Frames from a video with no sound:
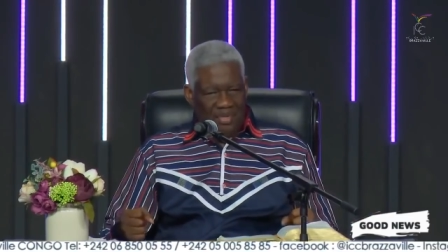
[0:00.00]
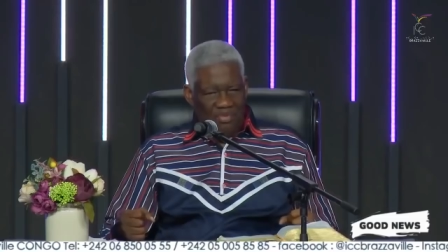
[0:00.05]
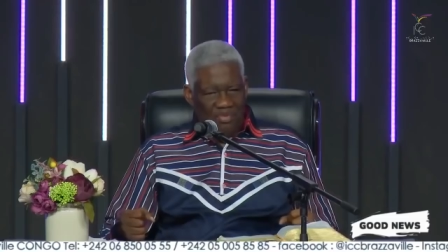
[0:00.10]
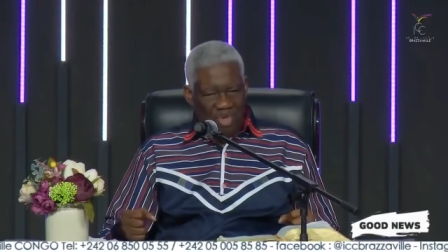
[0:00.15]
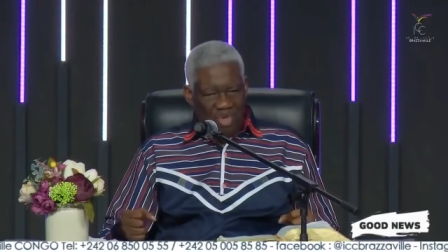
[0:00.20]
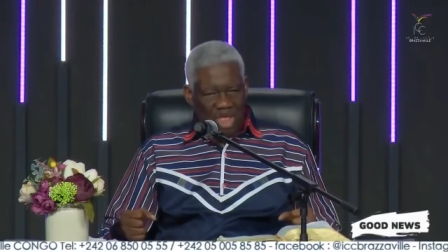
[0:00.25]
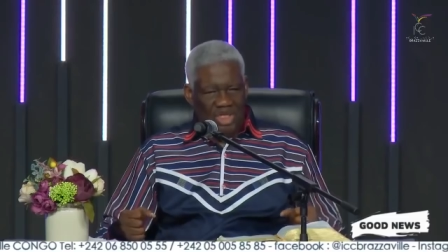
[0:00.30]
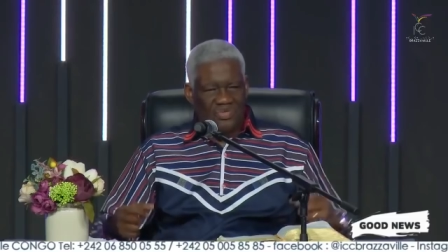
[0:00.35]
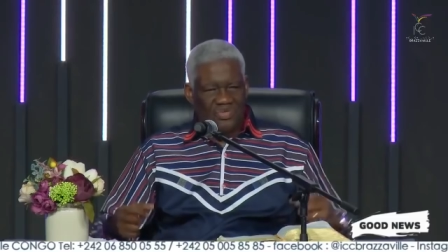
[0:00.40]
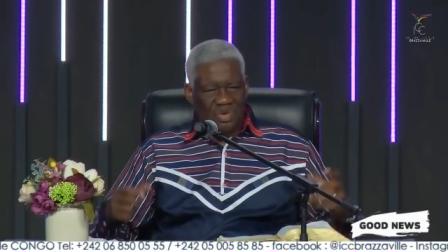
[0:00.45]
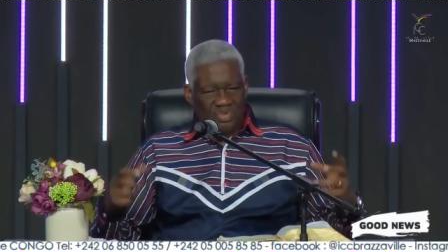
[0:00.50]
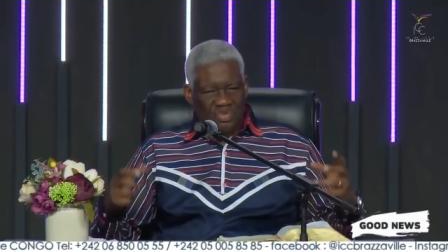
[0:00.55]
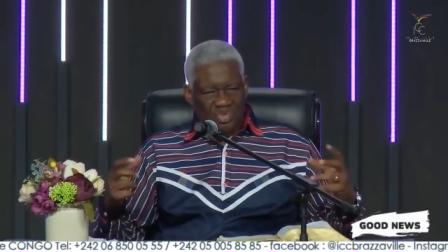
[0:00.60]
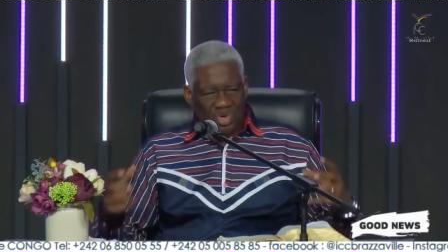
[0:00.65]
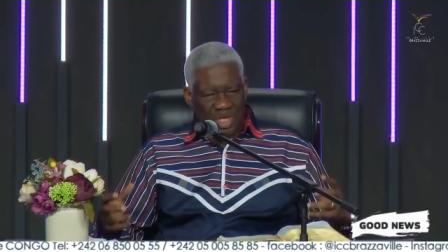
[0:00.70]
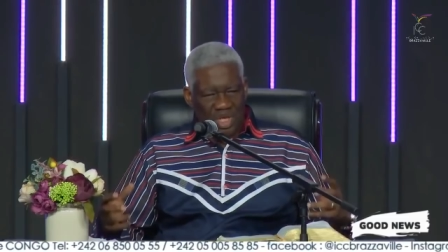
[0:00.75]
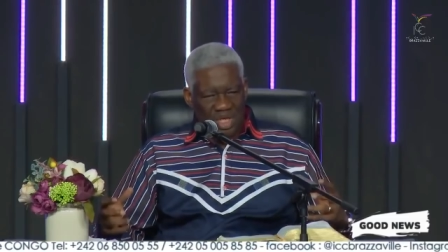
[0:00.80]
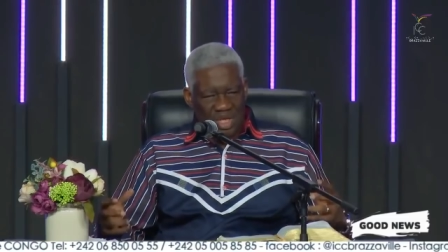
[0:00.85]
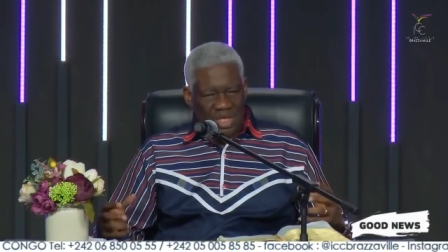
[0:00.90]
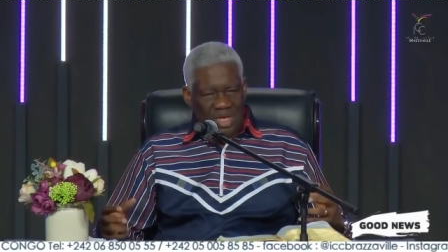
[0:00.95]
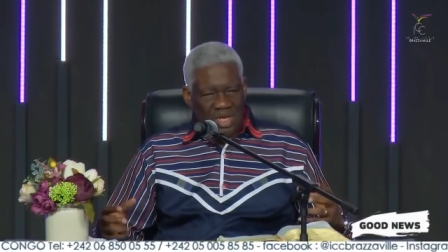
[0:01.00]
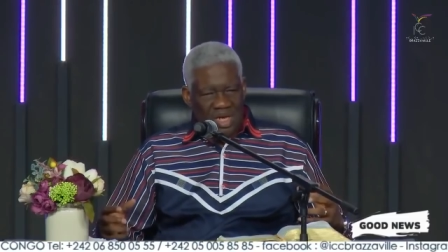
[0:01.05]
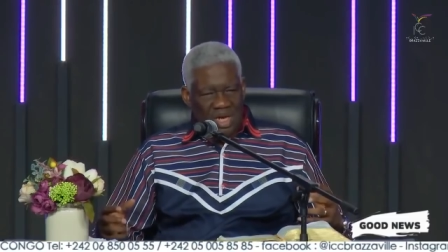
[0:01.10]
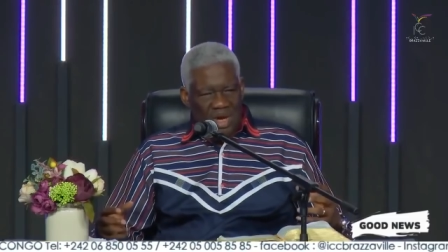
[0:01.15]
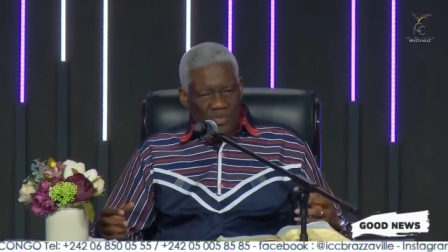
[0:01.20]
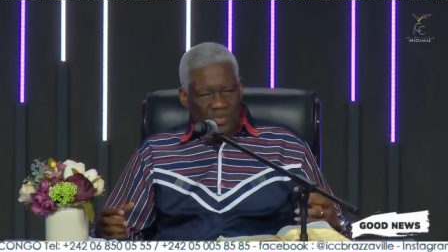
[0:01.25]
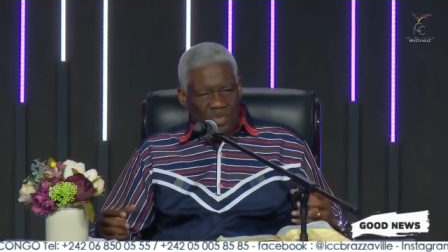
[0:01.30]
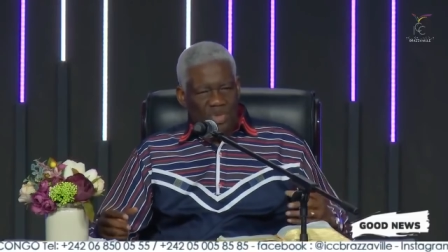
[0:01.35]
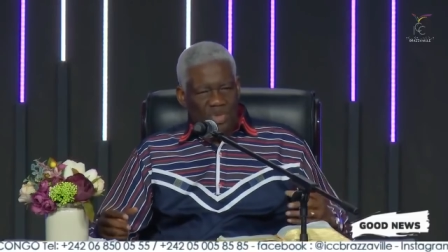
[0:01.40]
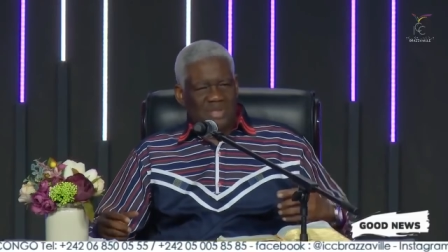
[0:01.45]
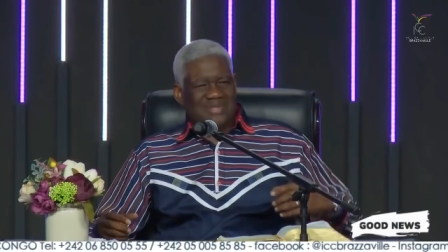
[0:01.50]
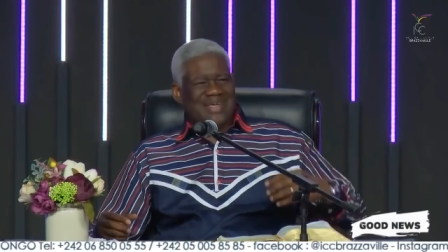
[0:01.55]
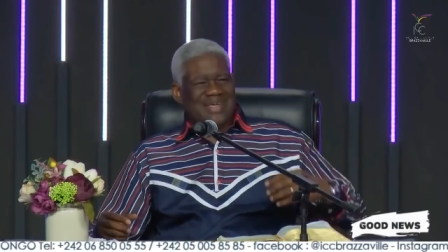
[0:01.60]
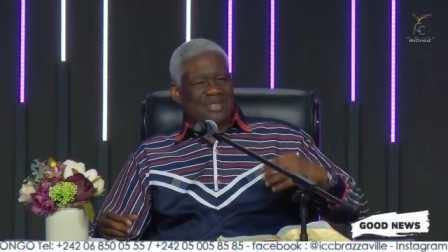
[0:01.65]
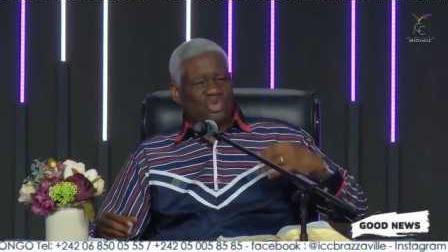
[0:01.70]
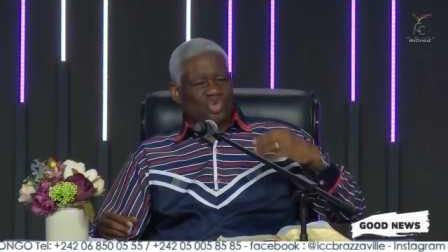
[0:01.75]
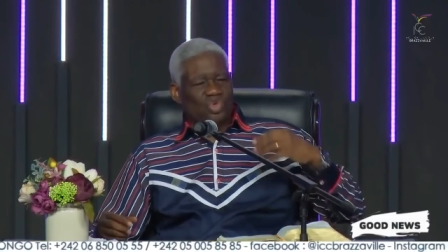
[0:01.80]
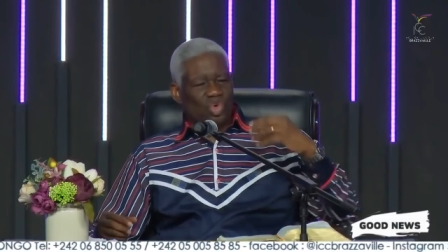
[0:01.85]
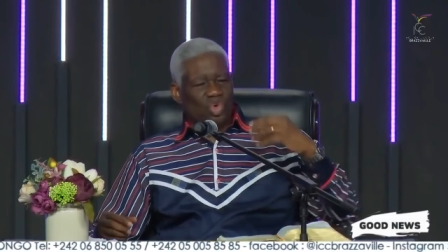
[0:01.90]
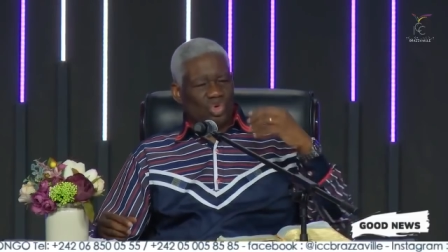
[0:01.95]
Moi, je vais mourir pour
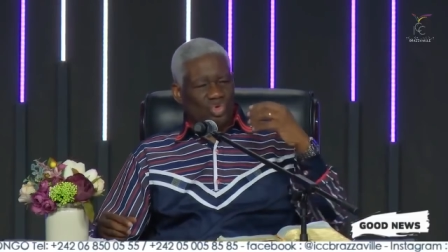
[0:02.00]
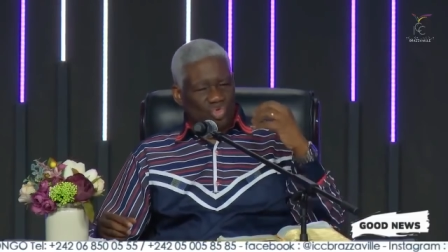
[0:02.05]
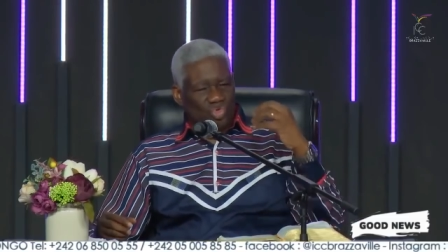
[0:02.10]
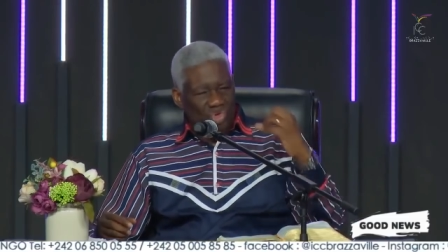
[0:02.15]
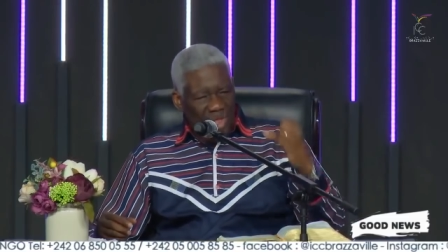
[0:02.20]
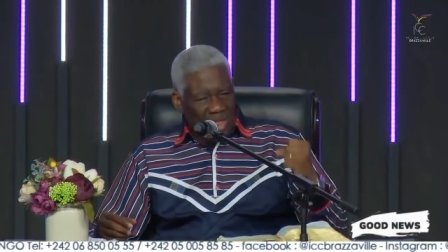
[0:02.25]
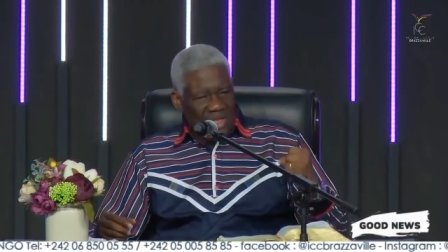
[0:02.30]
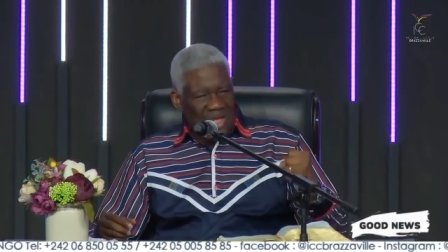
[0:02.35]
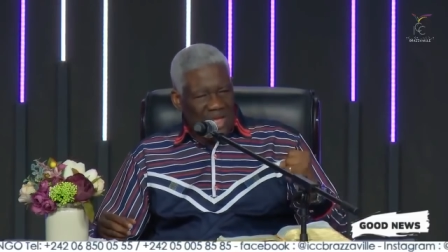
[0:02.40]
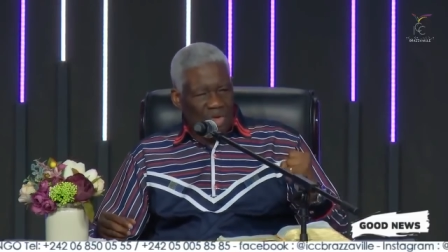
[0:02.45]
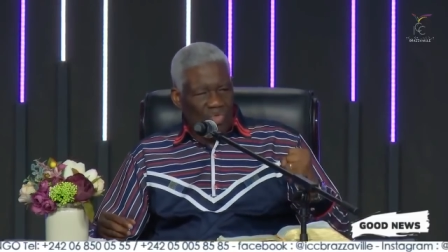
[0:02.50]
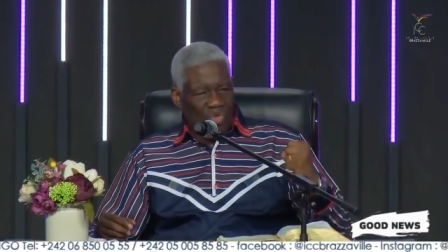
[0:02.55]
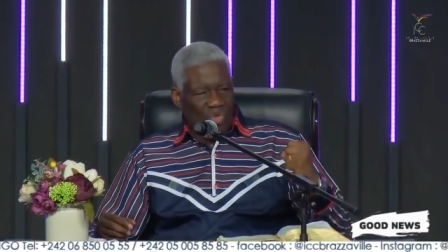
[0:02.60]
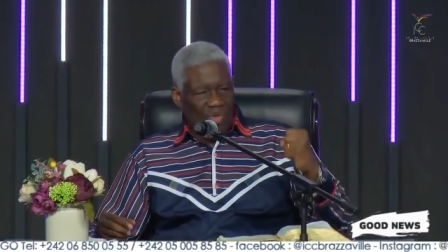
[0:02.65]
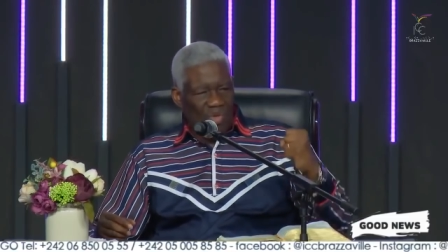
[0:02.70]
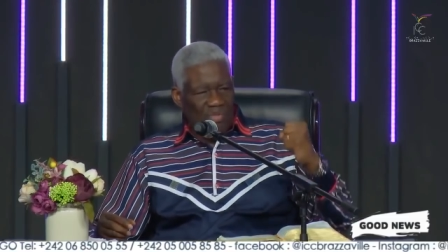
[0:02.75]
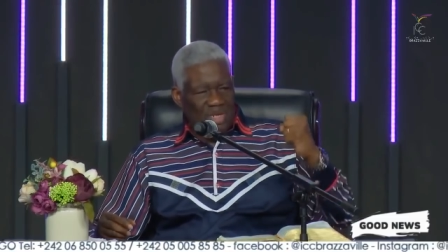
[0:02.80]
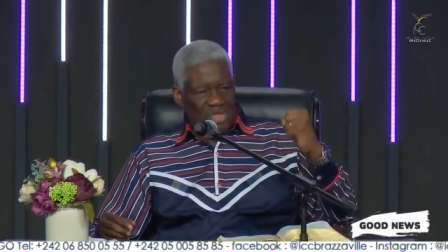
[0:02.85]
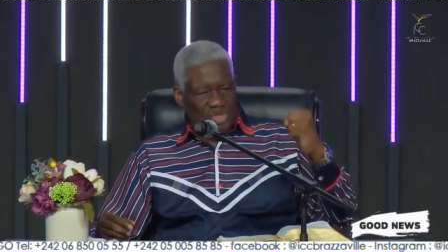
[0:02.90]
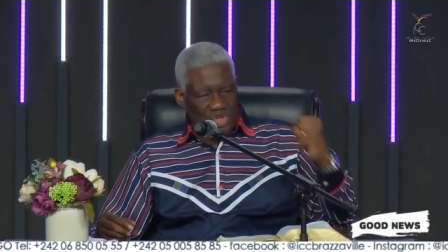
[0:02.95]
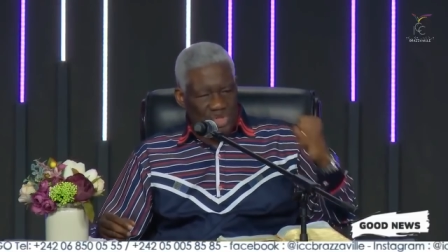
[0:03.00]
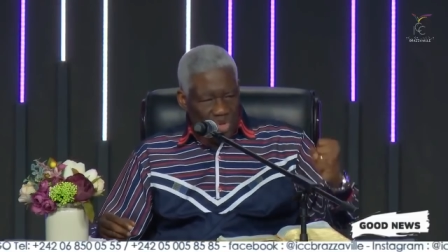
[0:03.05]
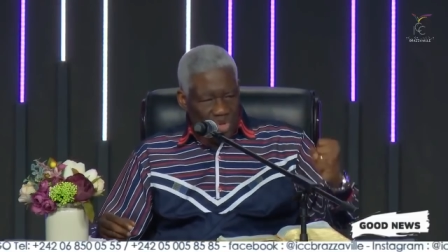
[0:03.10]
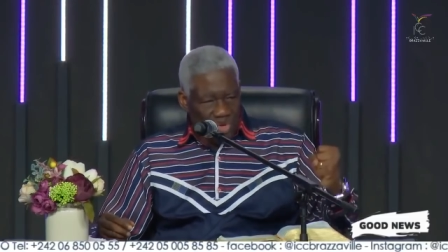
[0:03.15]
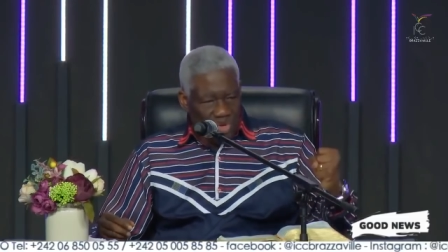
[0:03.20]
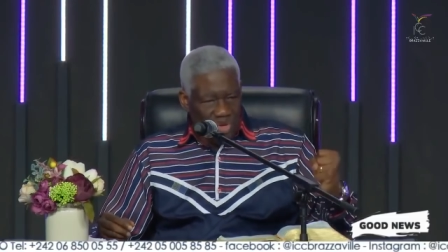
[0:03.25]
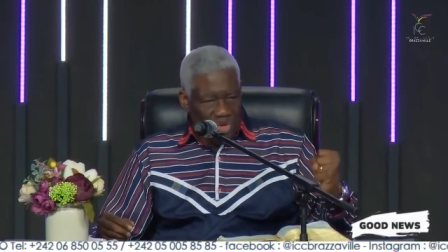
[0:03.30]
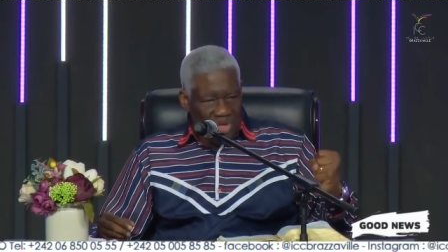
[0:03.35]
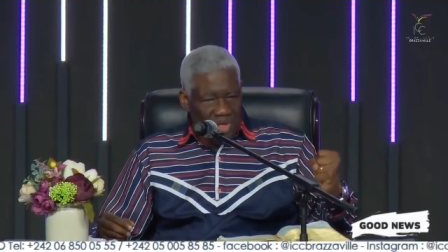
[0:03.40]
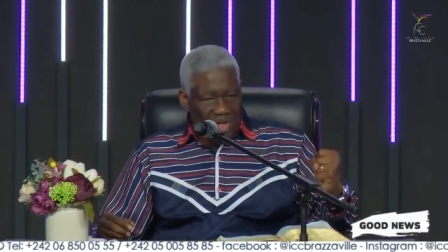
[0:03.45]
t'introduire dans le royaume des cieux.